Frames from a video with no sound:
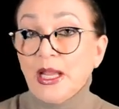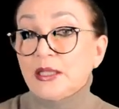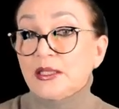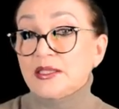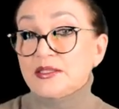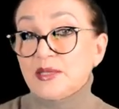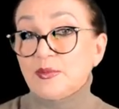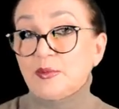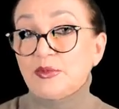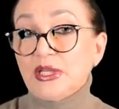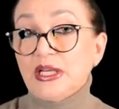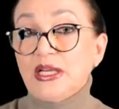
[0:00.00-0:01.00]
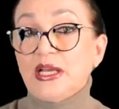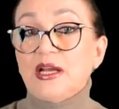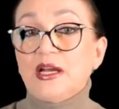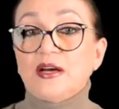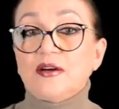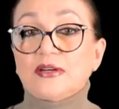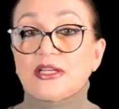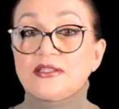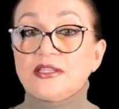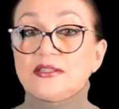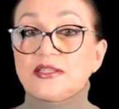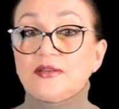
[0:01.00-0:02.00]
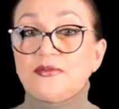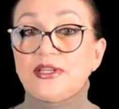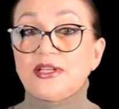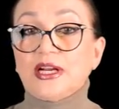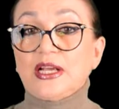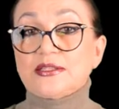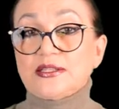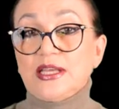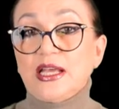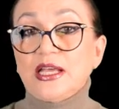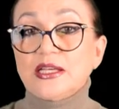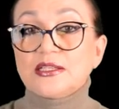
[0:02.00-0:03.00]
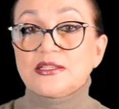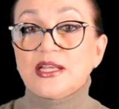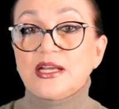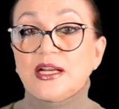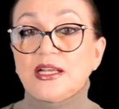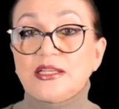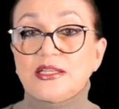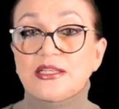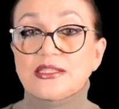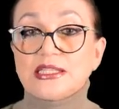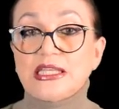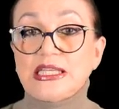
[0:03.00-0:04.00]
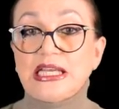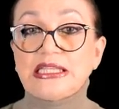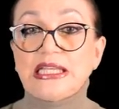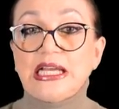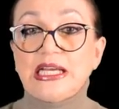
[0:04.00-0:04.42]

на самом деле в Российской Федерации старательно следят